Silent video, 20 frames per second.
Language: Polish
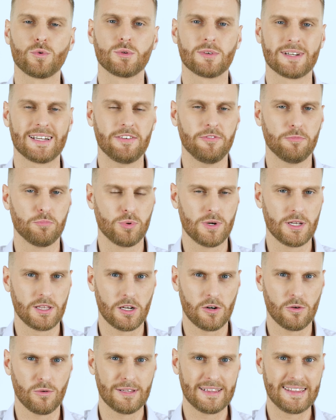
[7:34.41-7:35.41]
które
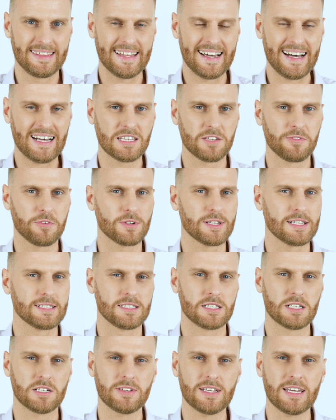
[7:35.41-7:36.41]
wpłyną na Twoje
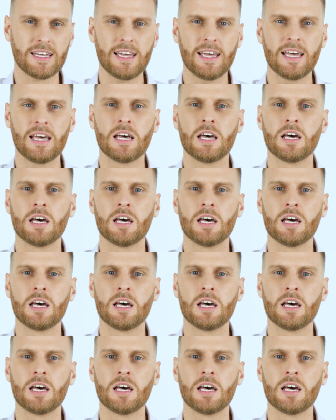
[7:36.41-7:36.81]
zdrowie.